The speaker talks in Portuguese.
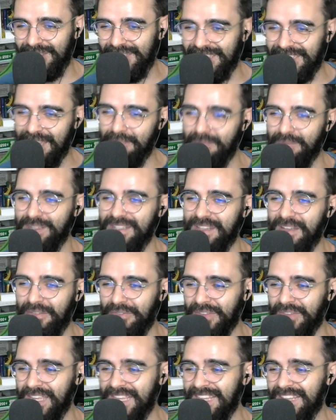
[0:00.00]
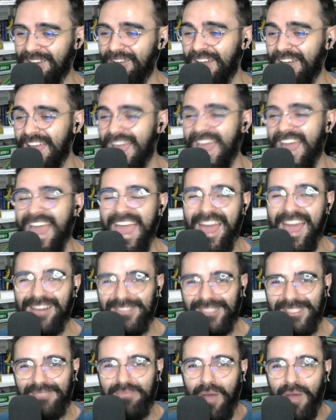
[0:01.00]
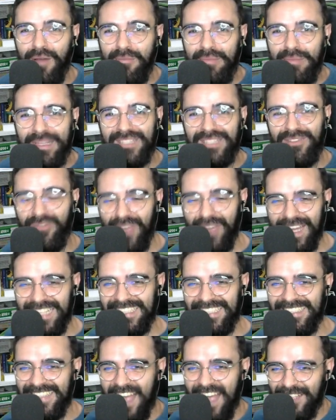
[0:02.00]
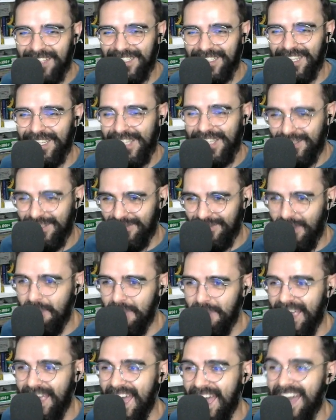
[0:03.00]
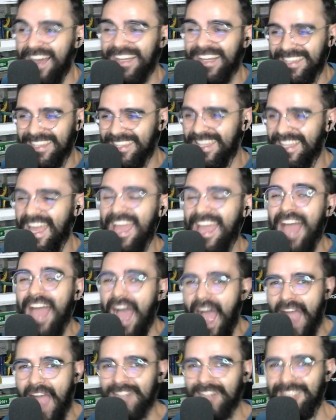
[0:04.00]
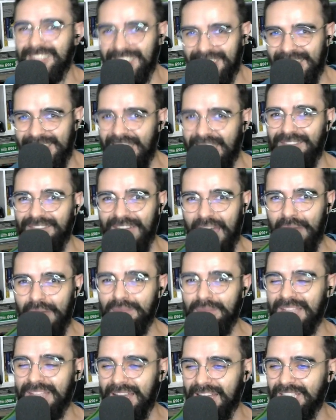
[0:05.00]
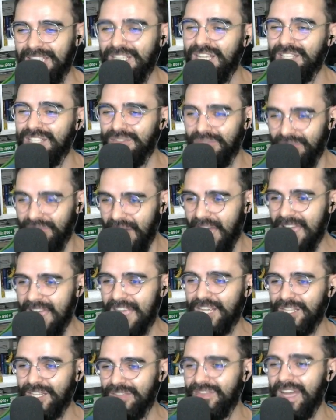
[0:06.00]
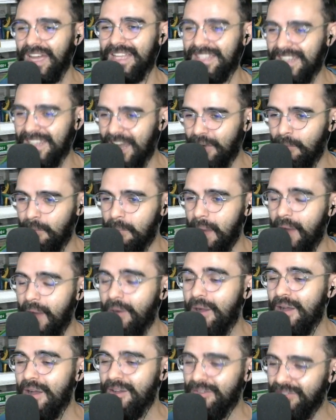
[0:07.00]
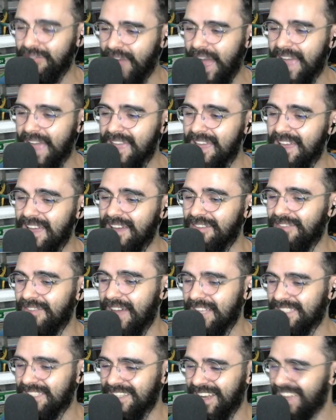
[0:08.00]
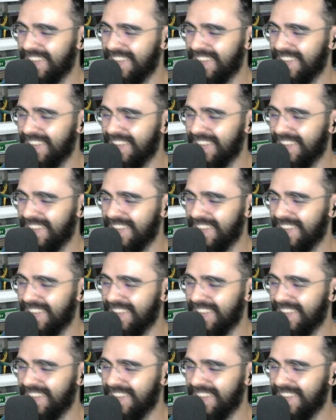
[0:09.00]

e depois afinam. É os pau bem diferenciados que a gente vai pegar, né? A quinta série vai habitar na gente? Vai, a gente vai atirar no pau? Vai, vai atirar,